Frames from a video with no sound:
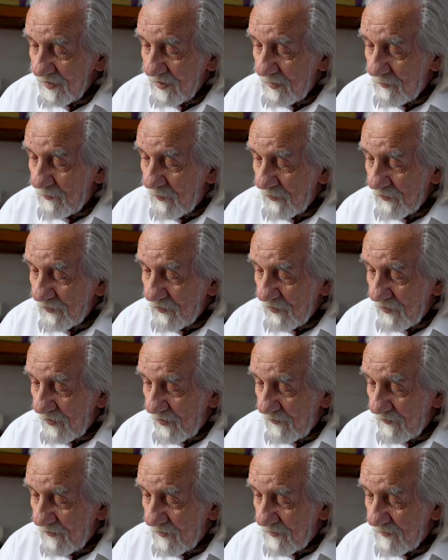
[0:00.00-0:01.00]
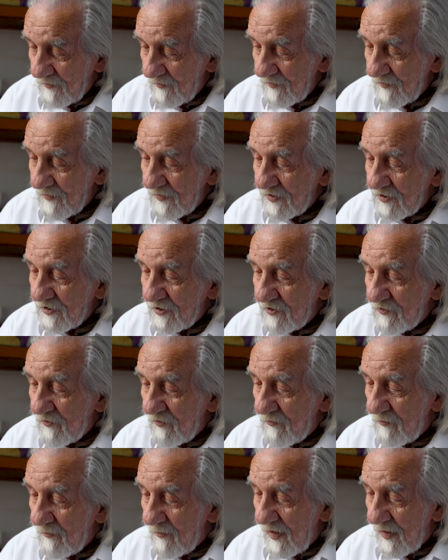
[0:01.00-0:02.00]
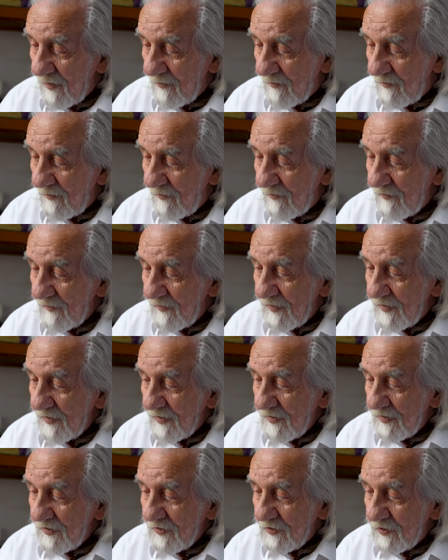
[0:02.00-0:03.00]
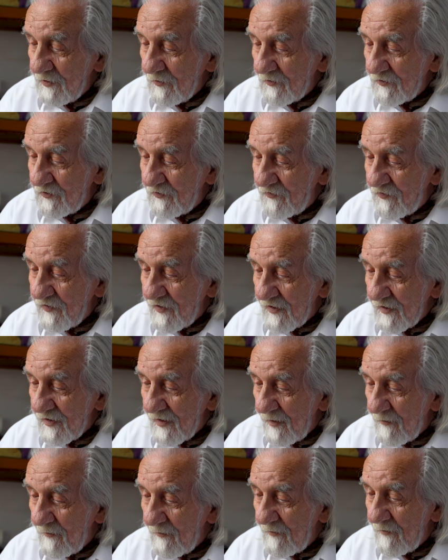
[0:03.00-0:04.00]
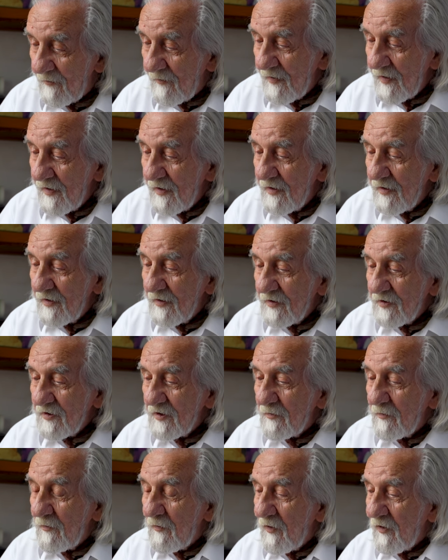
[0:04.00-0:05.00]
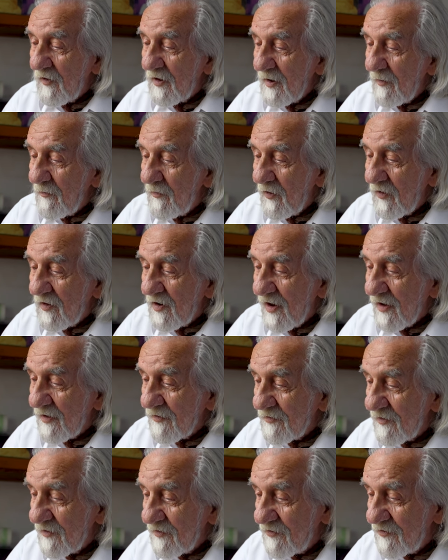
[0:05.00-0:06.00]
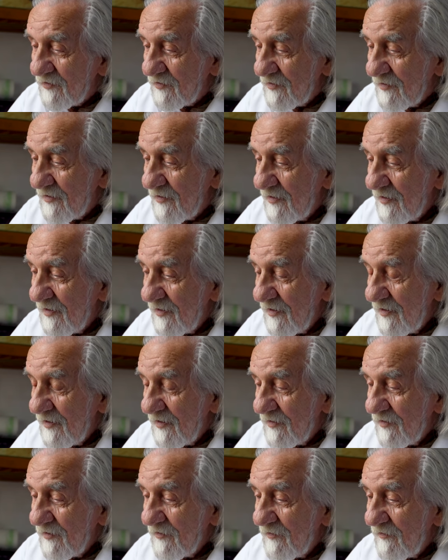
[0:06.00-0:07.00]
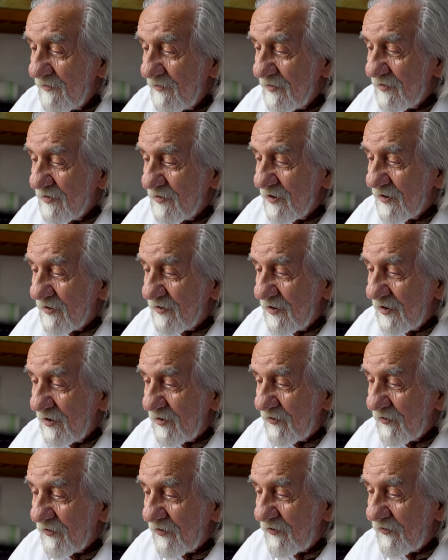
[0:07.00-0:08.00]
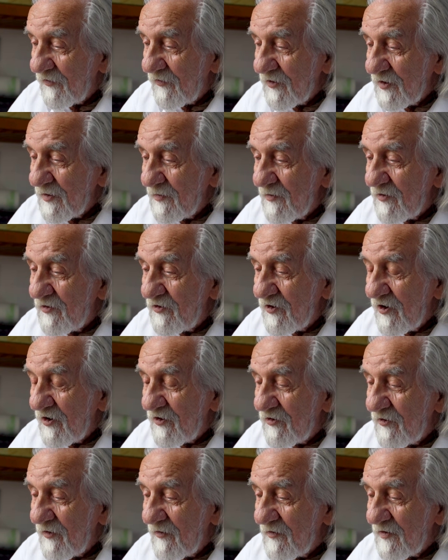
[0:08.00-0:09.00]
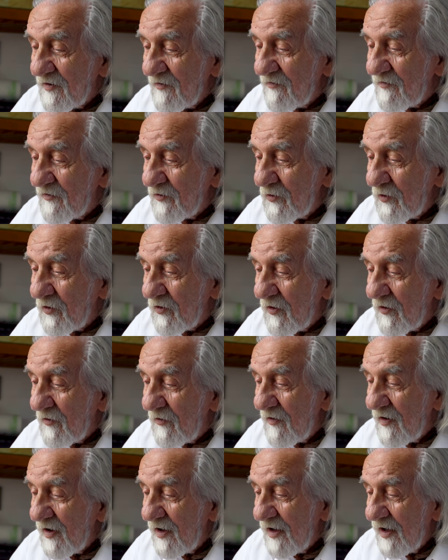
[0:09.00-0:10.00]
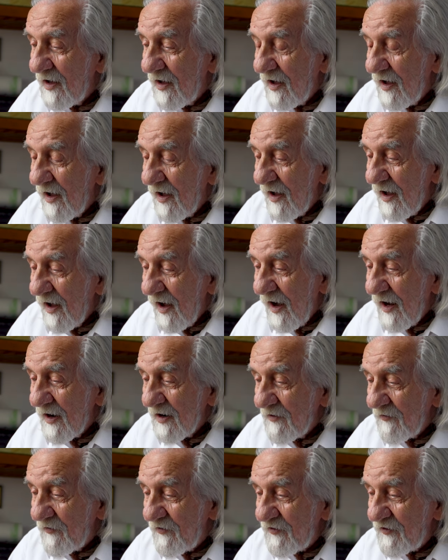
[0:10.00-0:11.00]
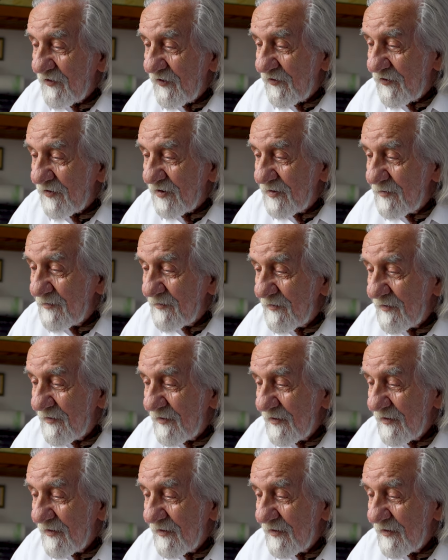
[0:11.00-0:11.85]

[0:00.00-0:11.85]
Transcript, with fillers: i podjąłem, i ją mam, i otwieram, i mogę pokazać nie tylko swoim dzieciom i wnukom, ale wszystkim